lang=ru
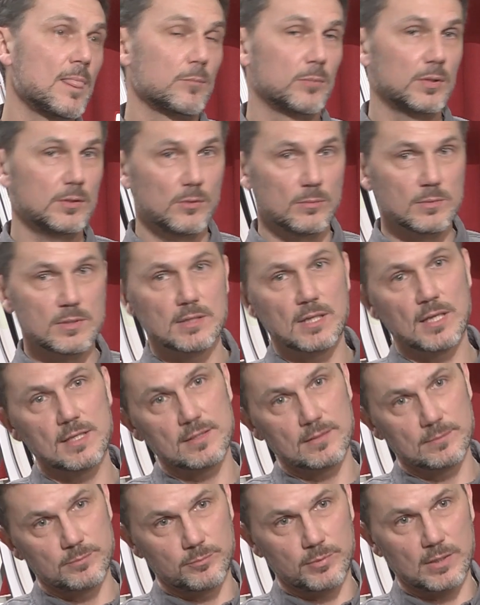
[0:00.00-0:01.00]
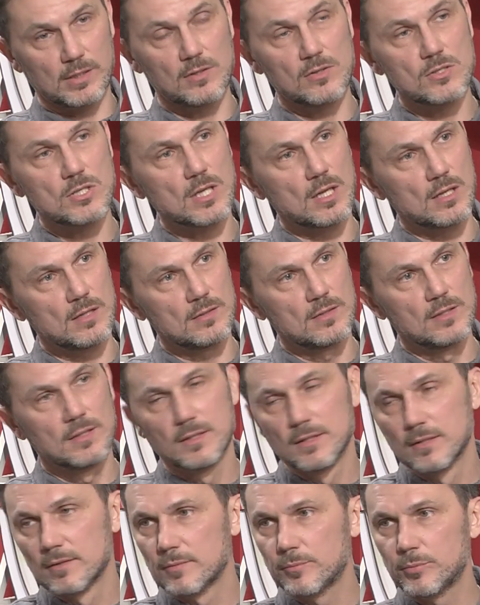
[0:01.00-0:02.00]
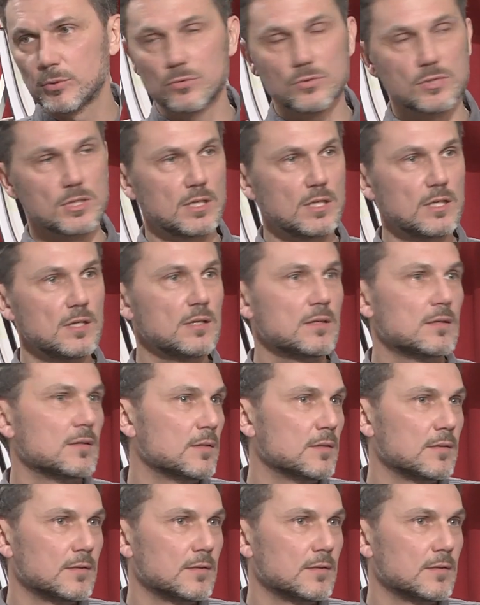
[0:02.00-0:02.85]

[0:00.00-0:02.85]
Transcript: Потом, кстати, продолжал петушки,